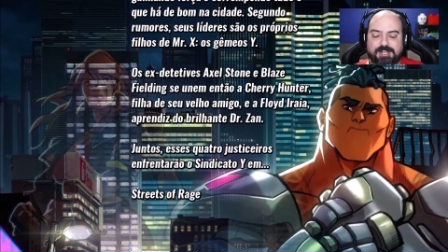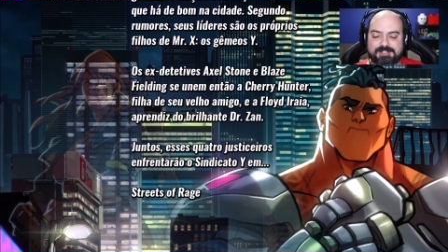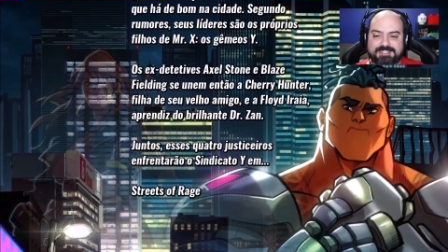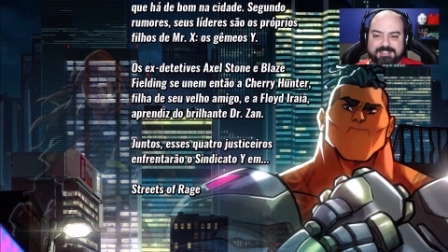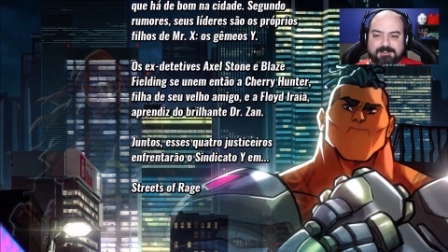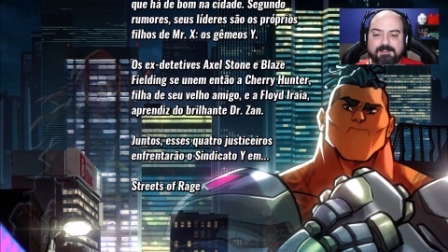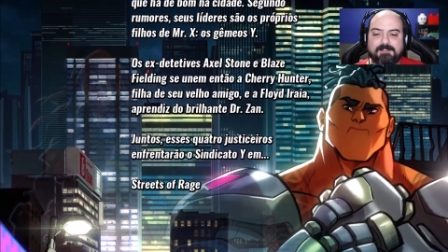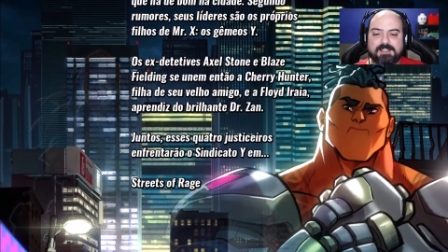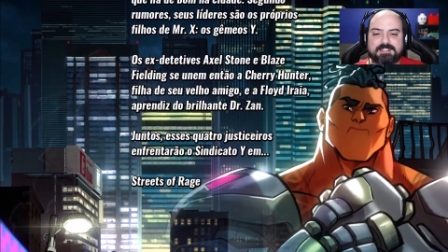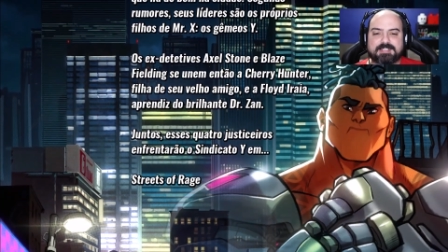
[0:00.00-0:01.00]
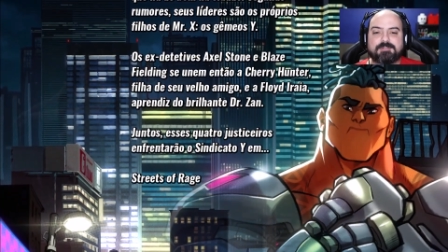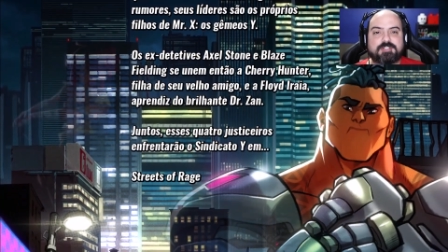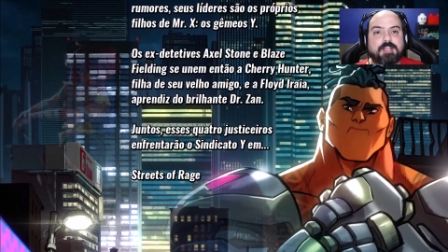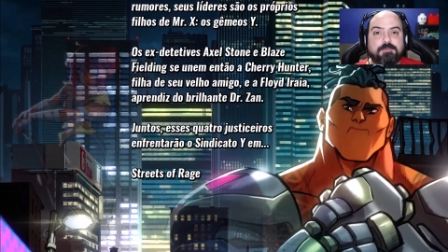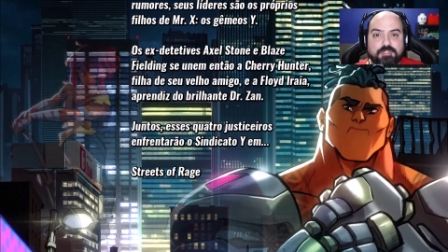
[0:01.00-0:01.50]
melhor dizendo, que são
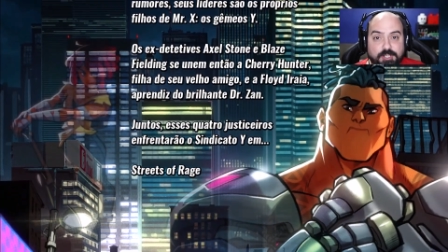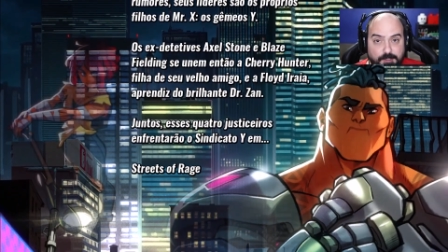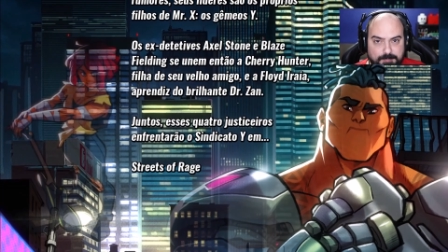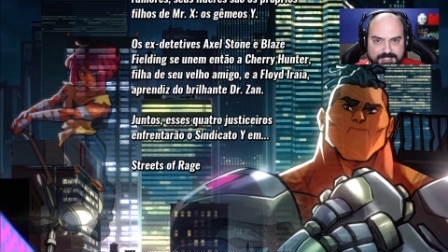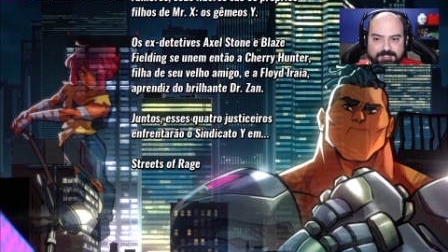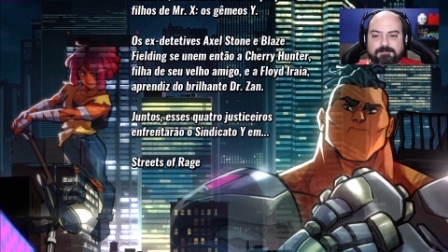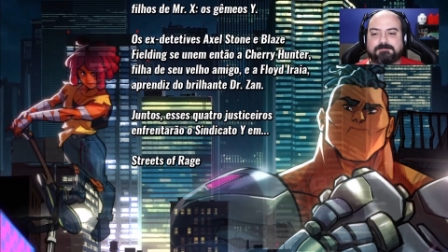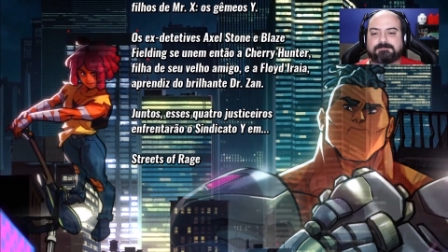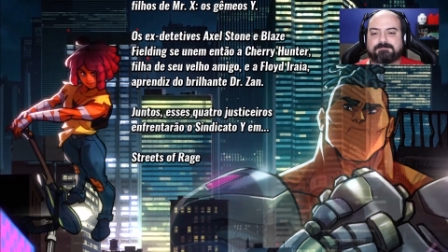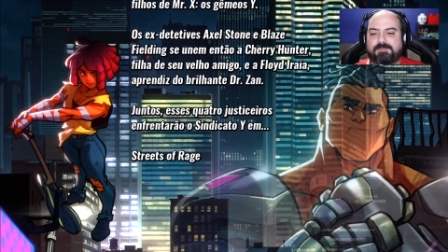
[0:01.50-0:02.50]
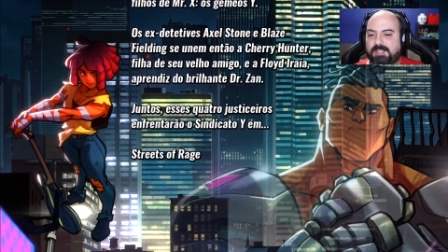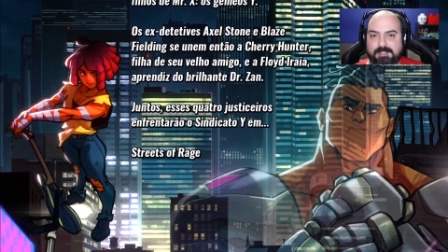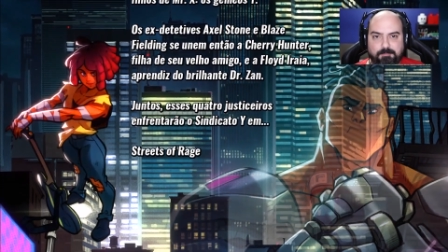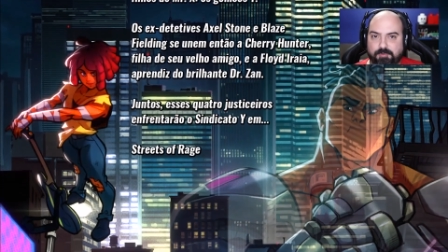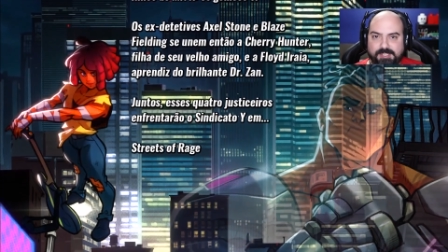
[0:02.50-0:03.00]
os gêmeos Y.
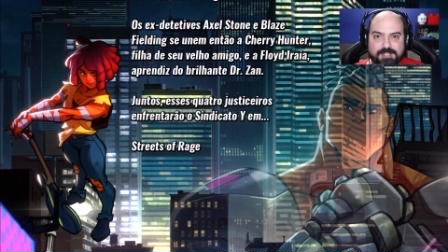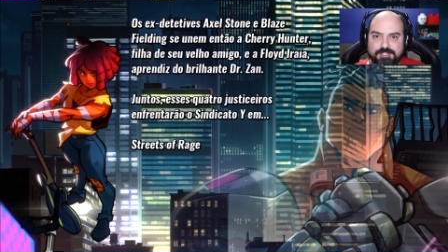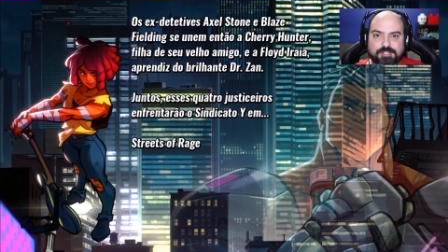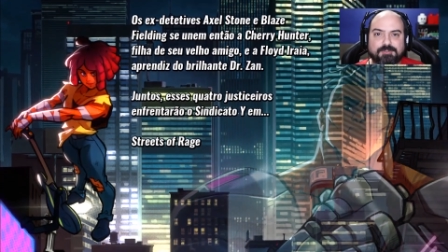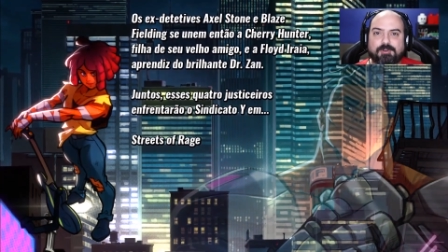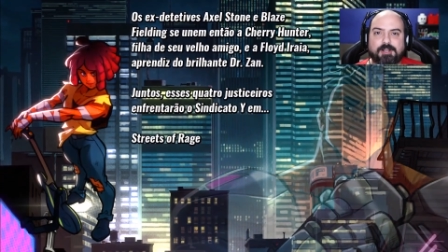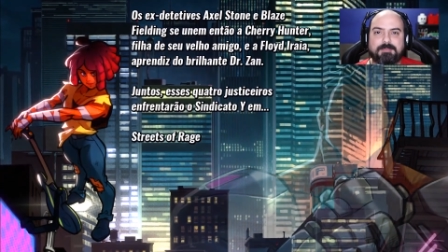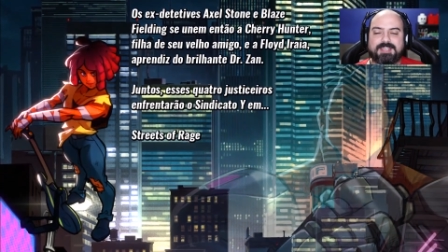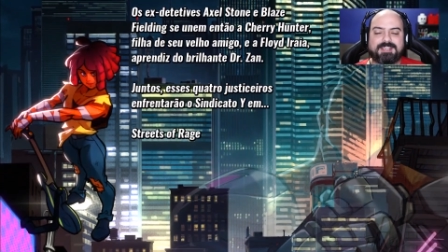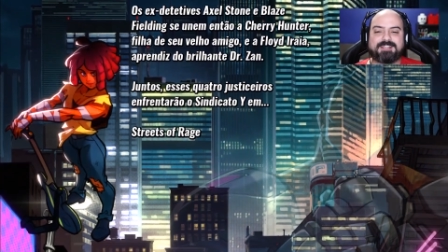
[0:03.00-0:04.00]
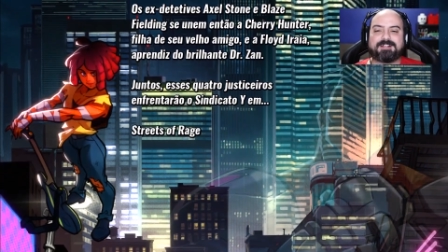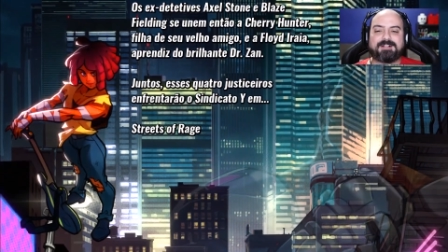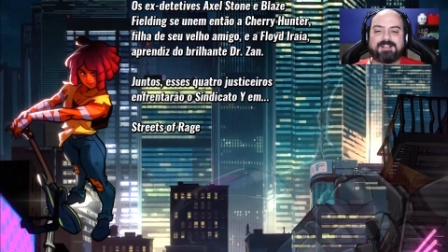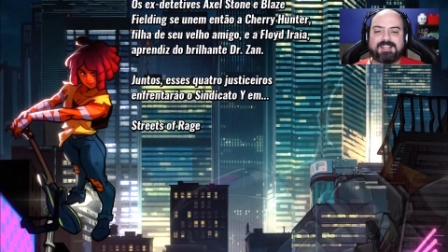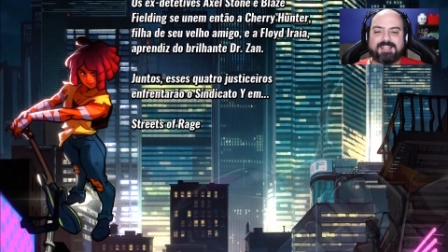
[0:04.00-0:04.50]
É porque de nome
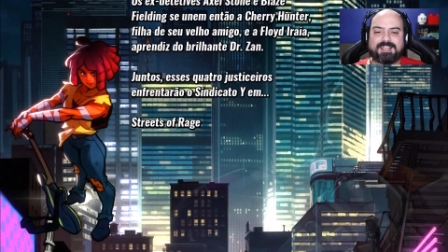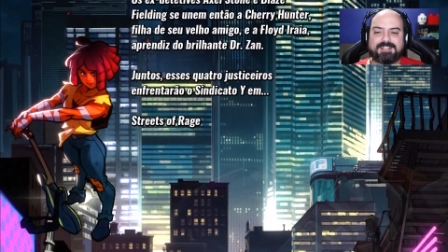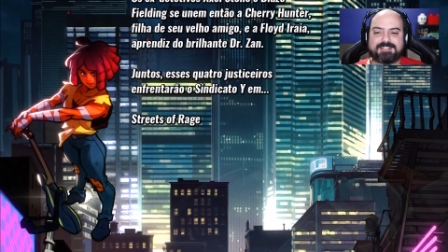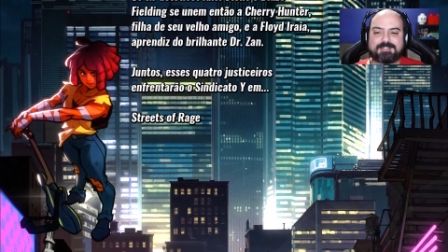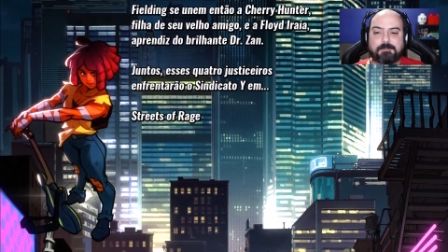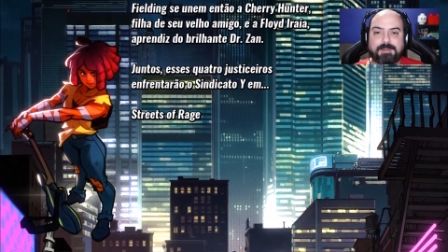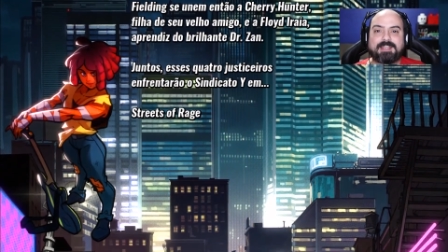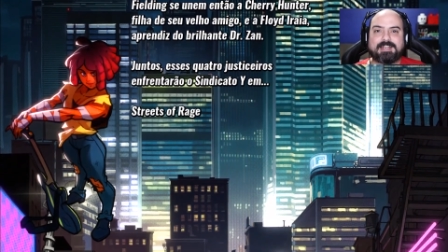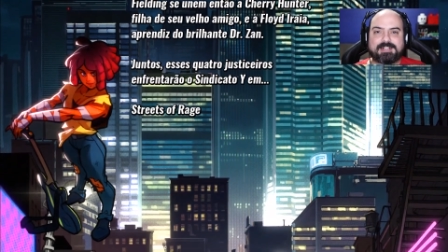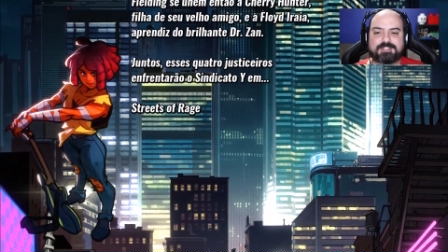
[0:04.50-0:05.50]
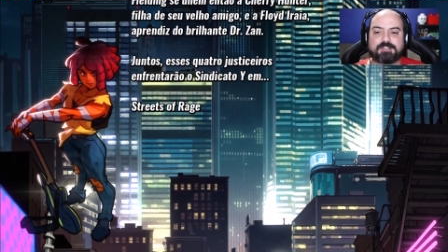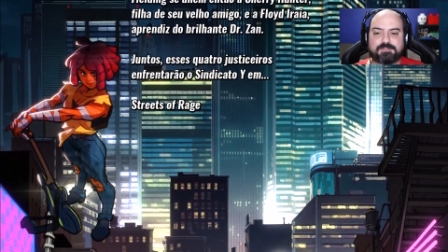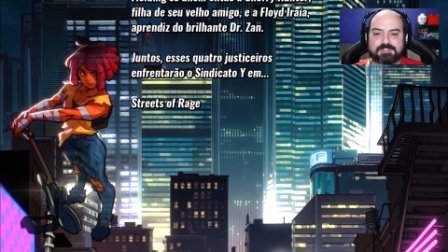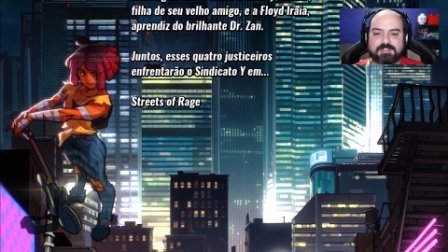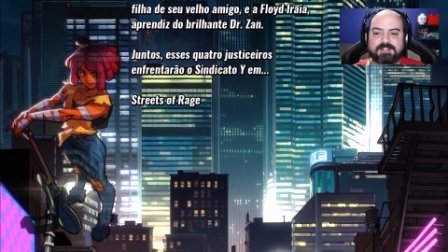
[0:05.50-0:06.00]
eles são bem
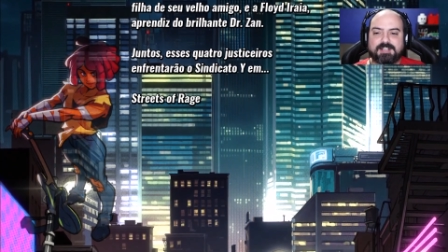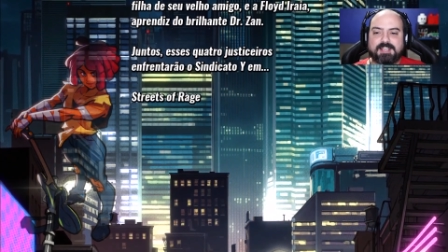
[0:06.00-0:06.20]
criativos.